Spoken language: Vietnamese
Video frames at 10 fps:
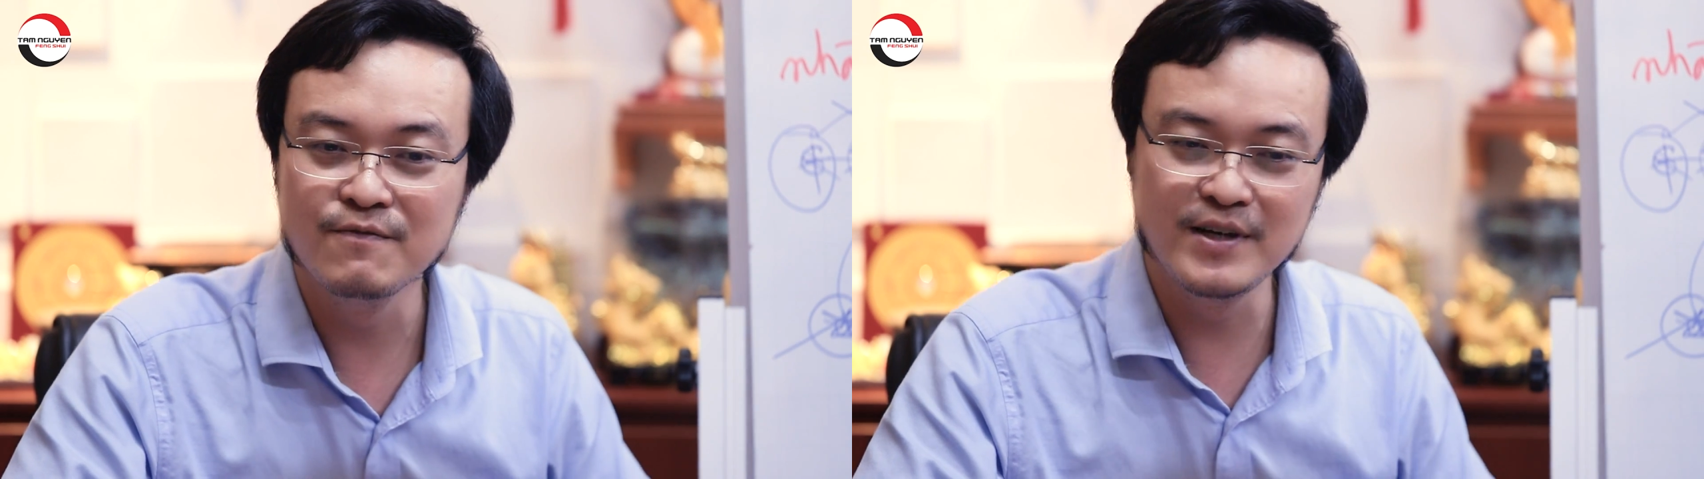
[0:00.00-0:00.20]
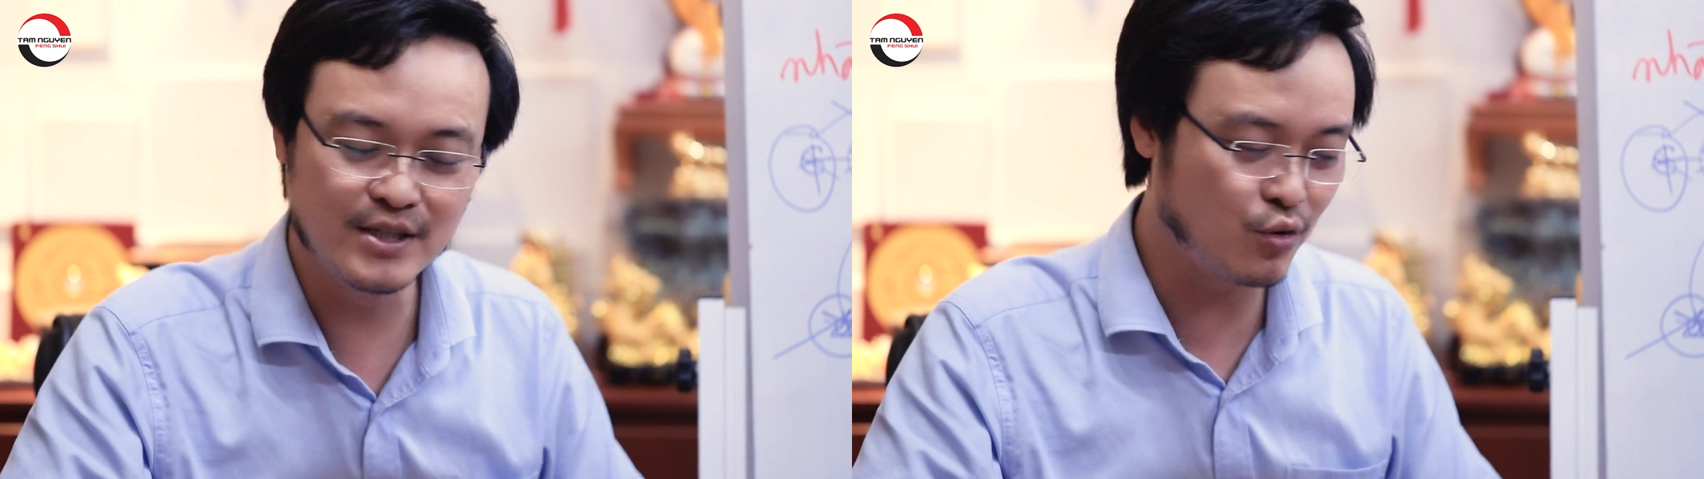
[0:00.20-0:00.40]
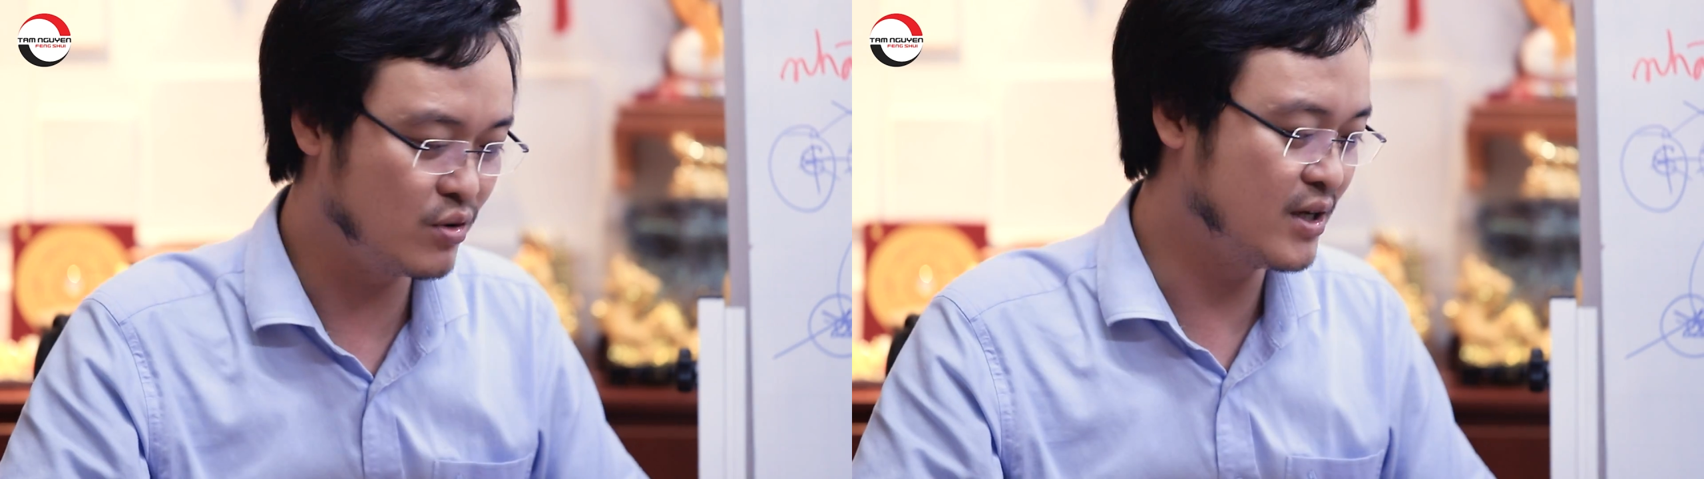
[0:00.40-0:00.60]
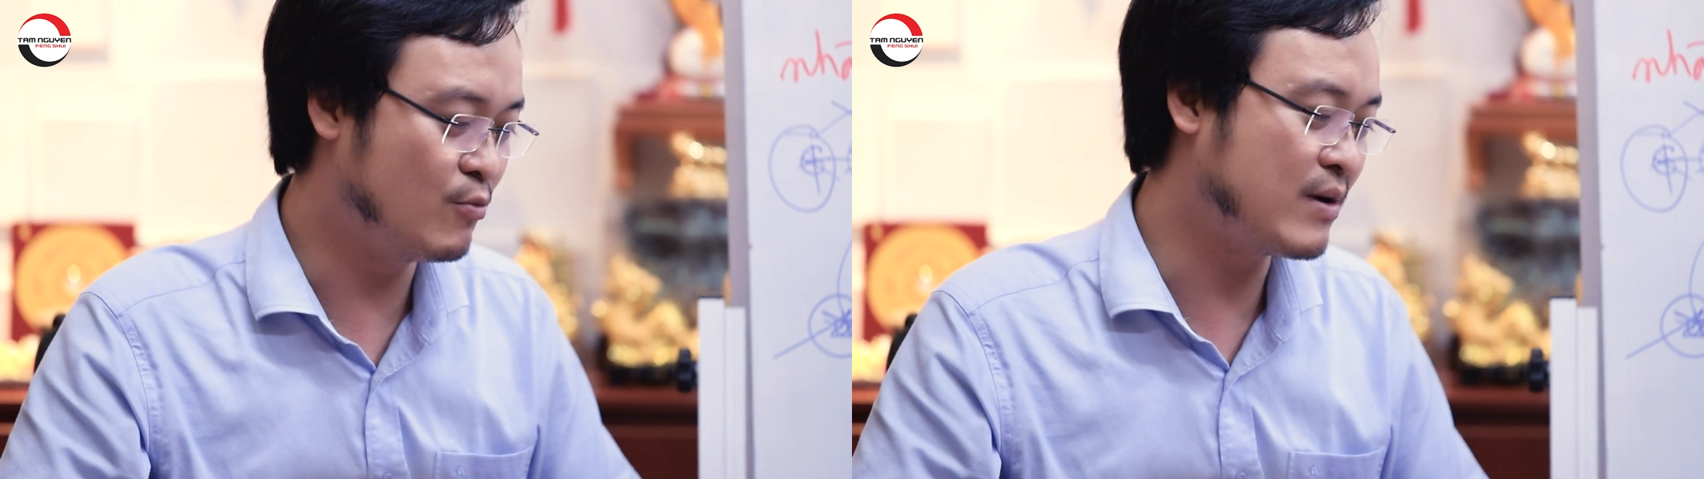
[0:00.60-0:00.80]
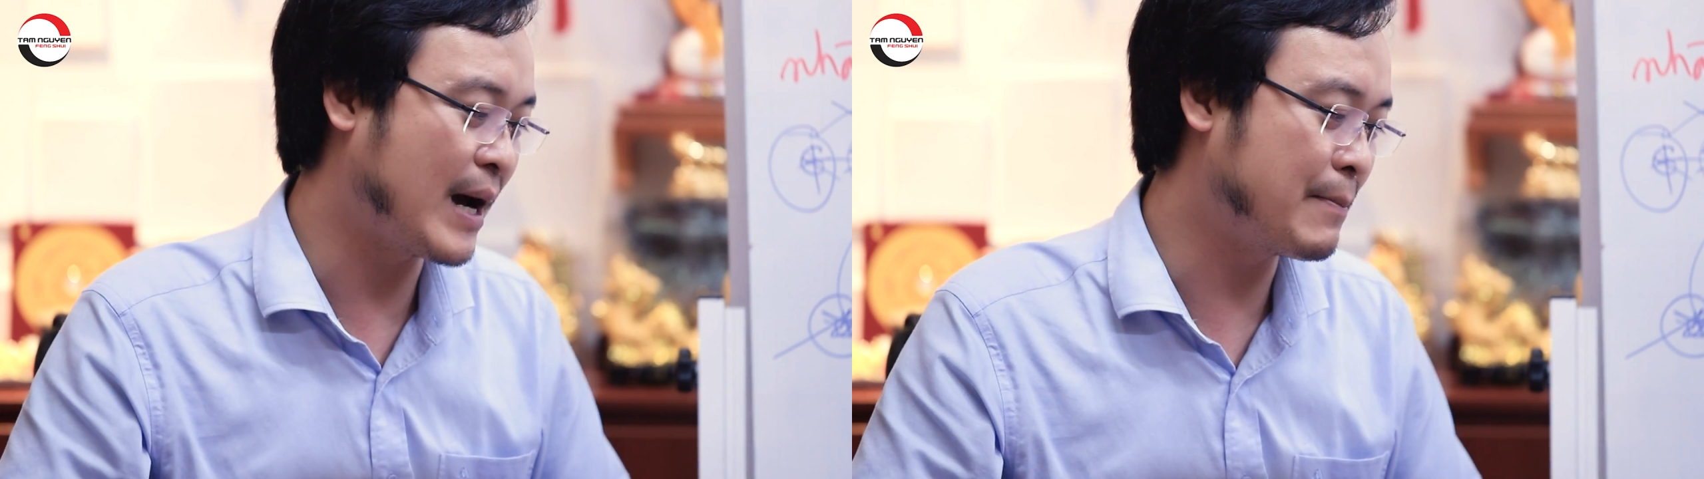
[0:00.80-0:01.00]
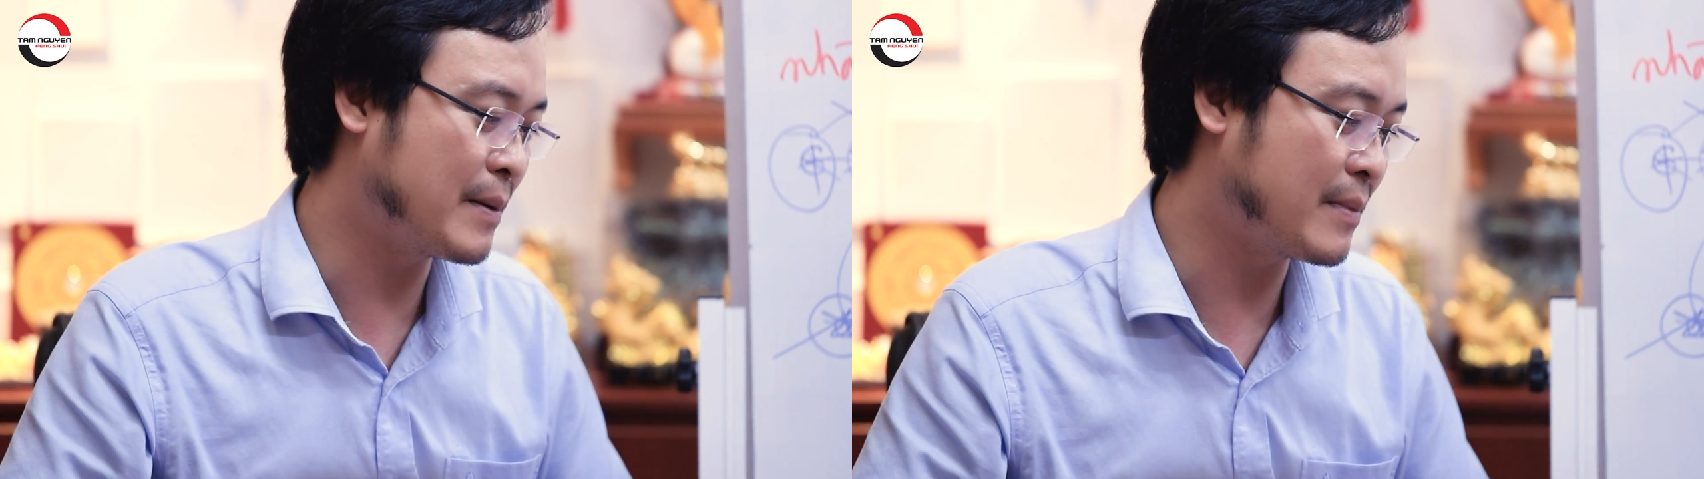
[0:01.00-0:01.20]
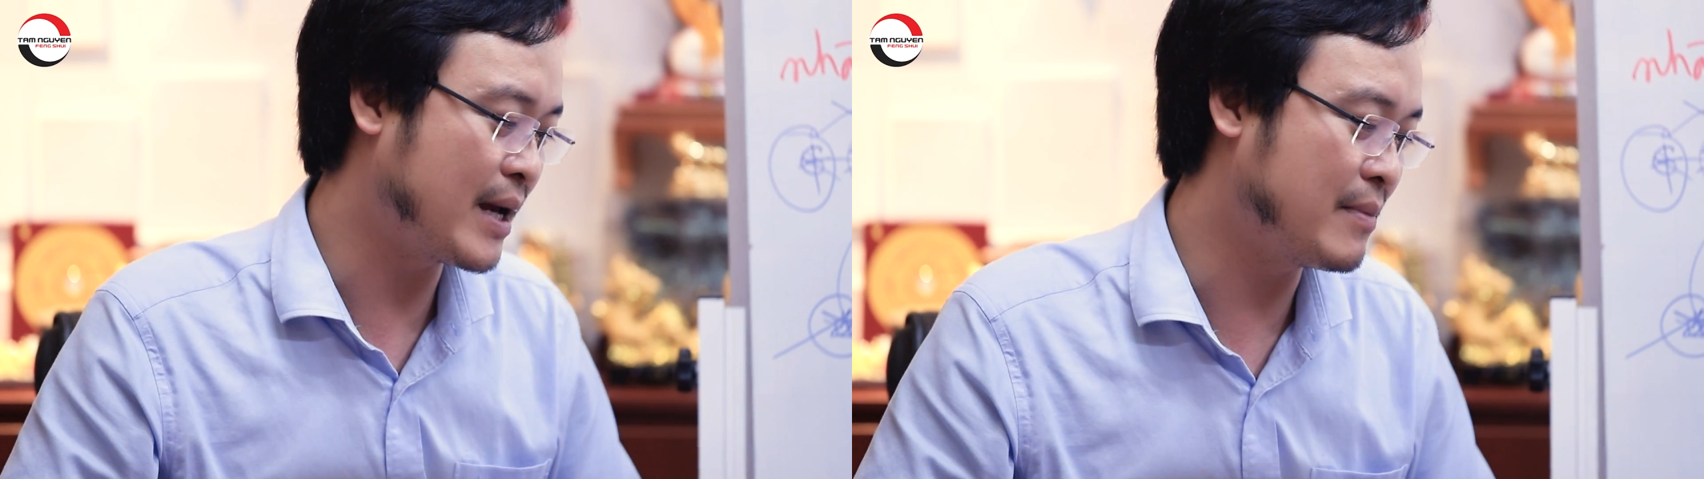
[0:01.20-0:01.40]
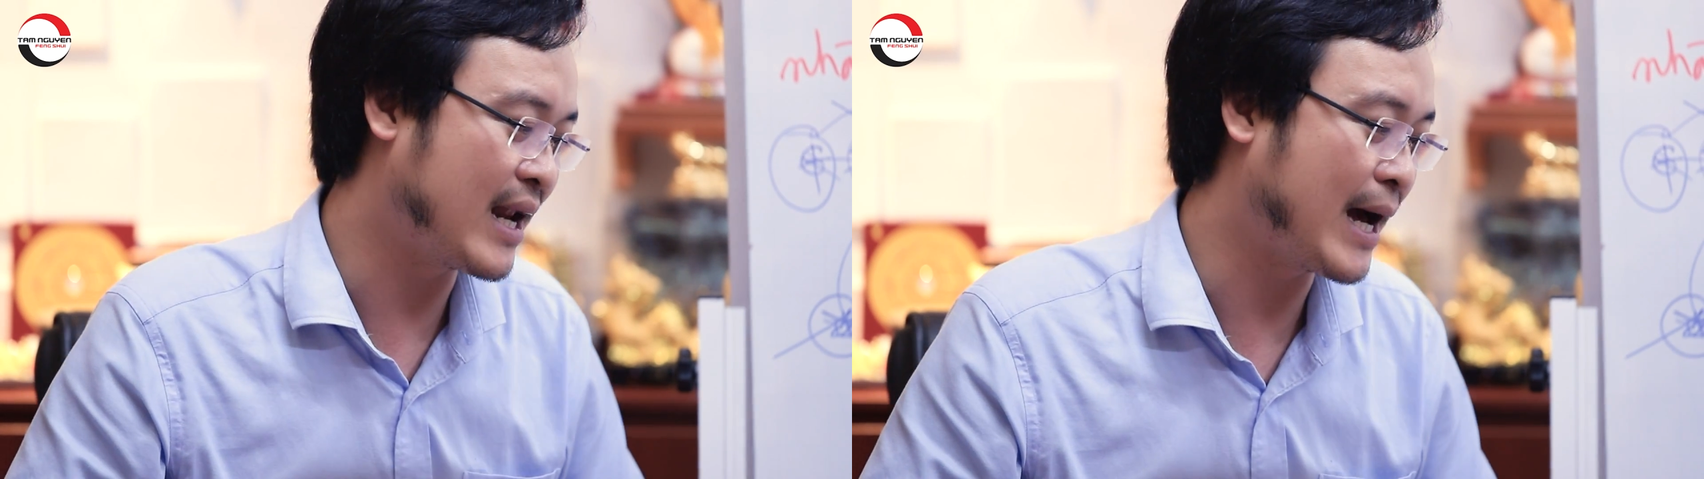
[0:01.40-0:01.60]
Ví dụ như đông nam năm
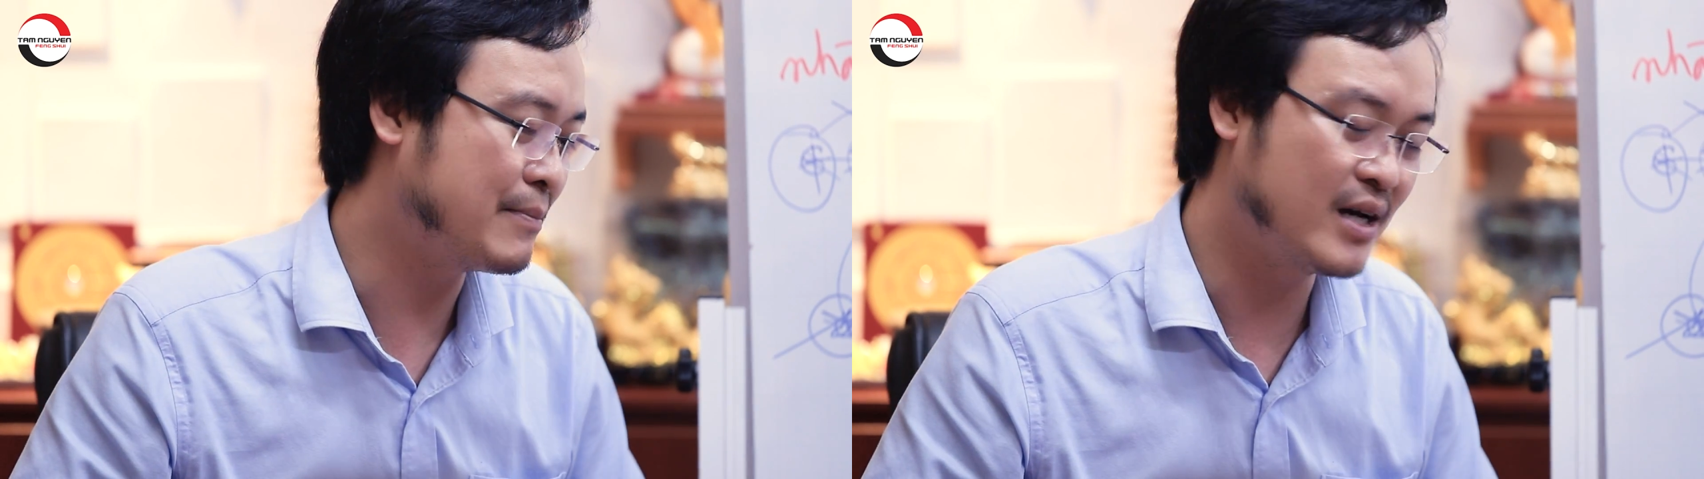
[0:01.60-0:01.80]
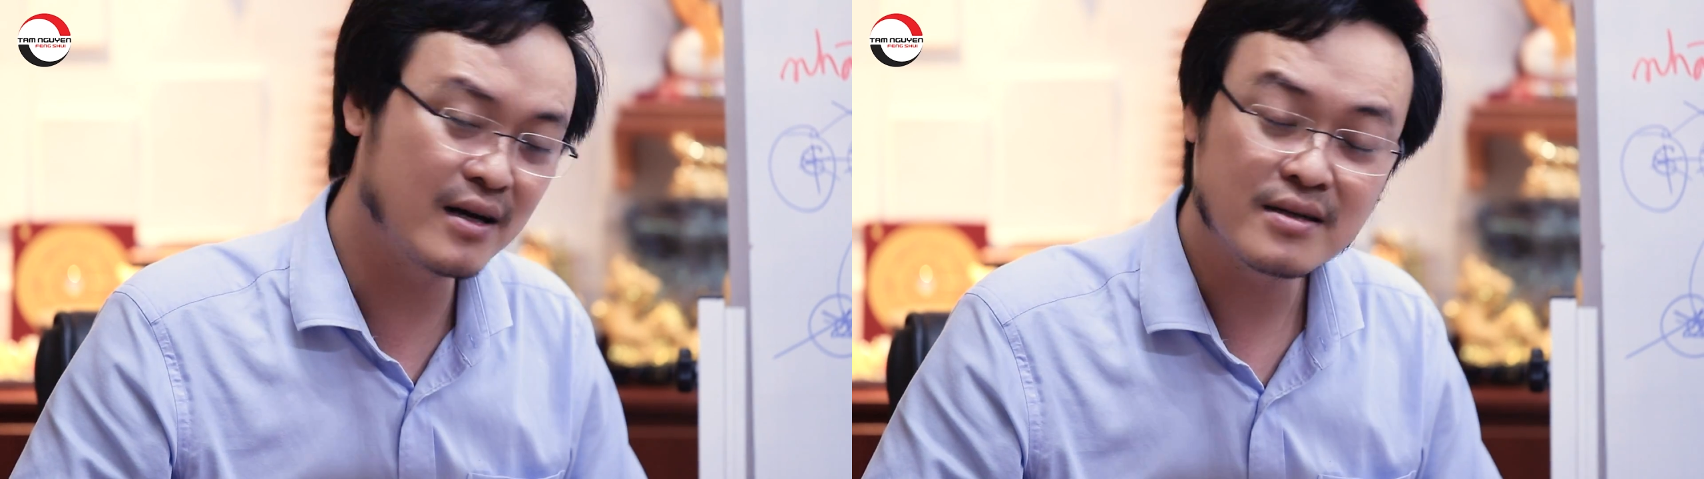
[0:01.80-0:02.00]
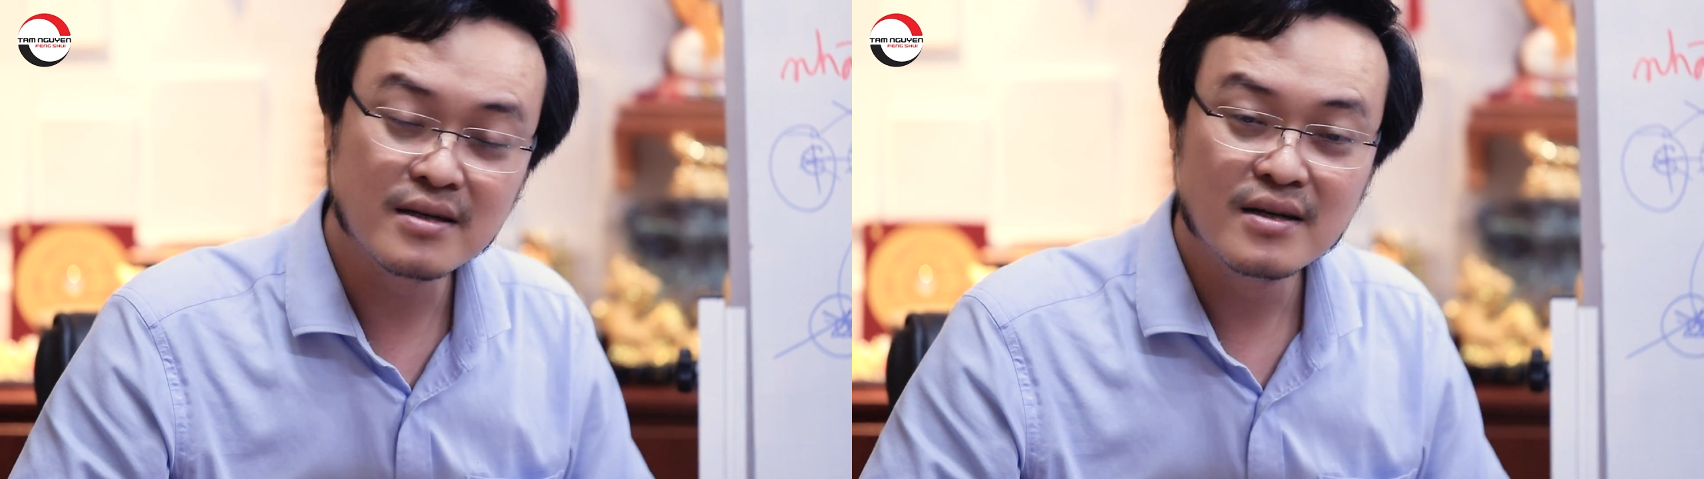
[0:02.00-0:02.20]
nay mà làm nhá